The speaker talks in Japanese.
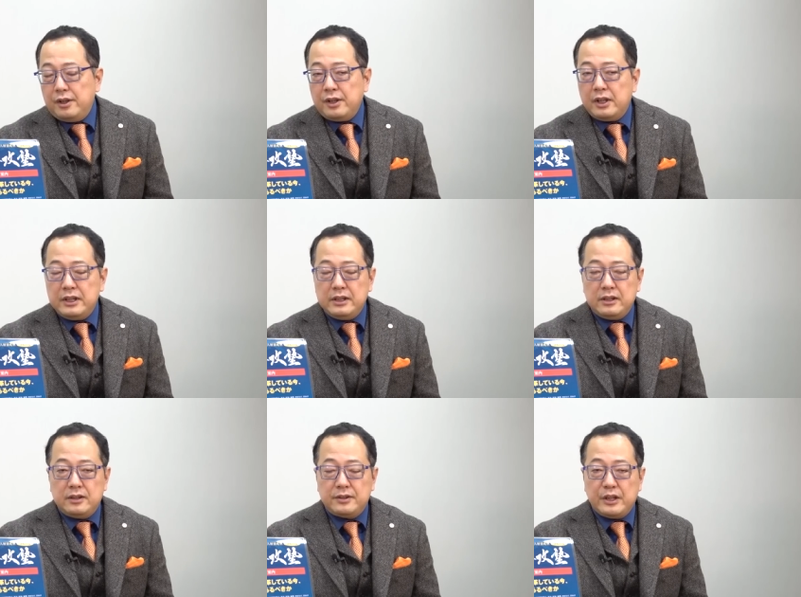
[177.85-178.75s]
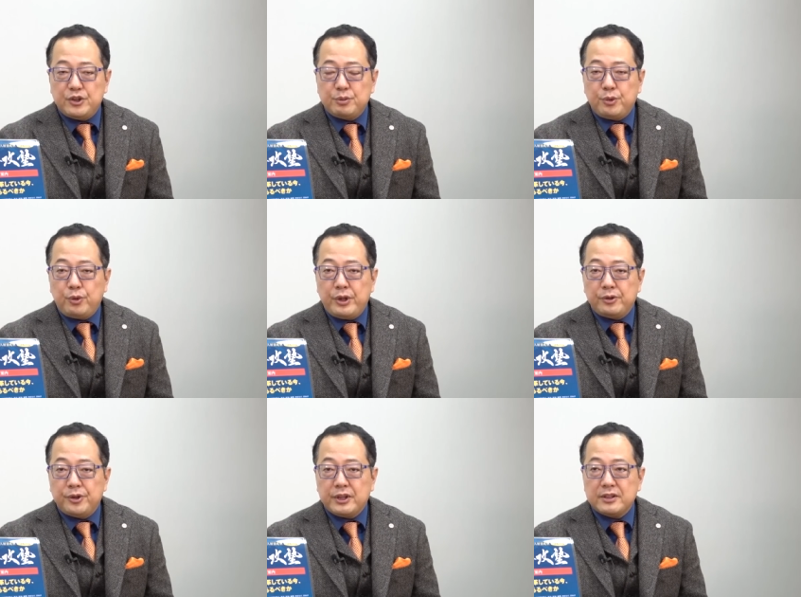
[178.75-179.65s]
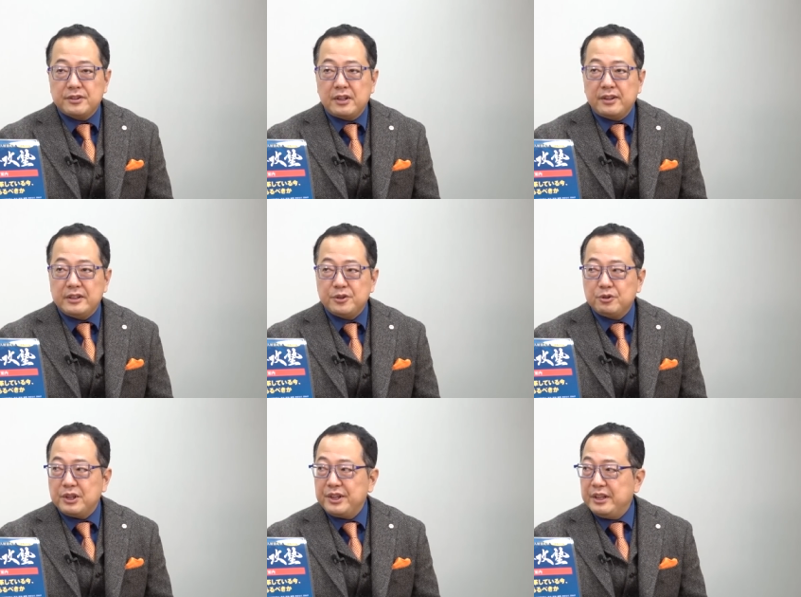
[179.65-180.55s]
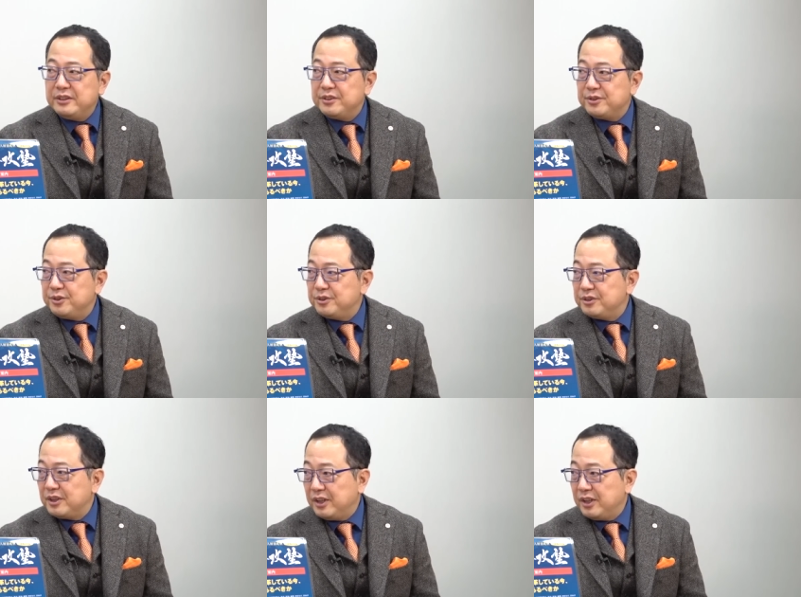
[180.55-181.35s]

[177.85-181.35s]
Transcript: やはり専守防衛と非核三原則は堅持するって